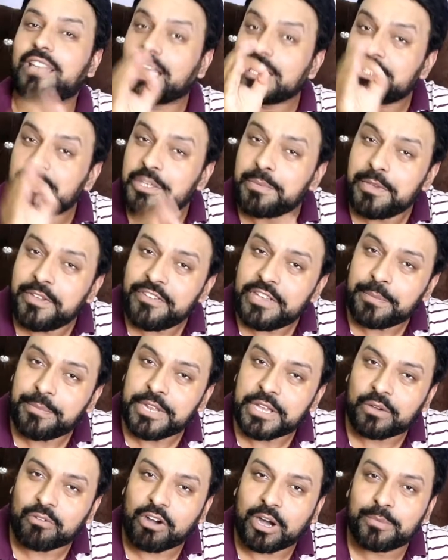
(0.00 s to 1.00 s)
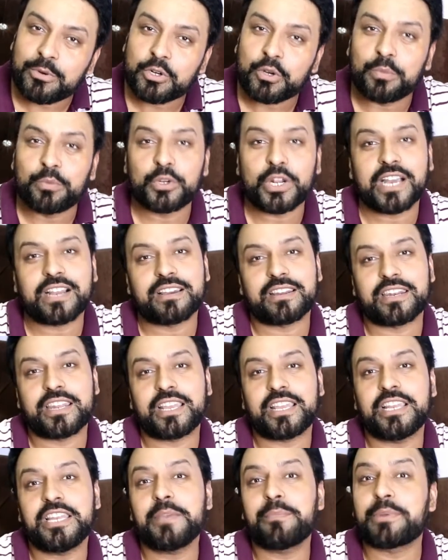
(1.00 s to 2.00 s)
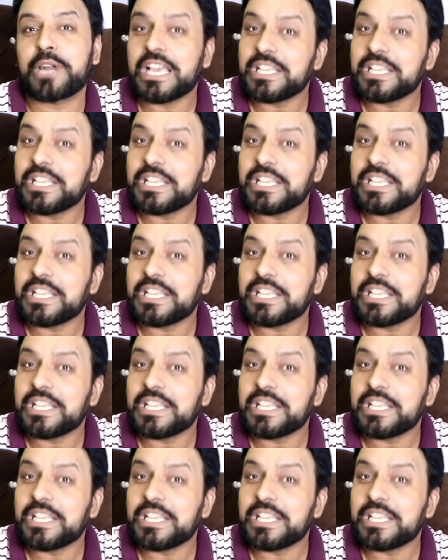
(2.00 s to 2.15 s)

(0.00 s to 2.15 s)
लालची बीवी अपने ख्वाबों को पूरा करने के लिए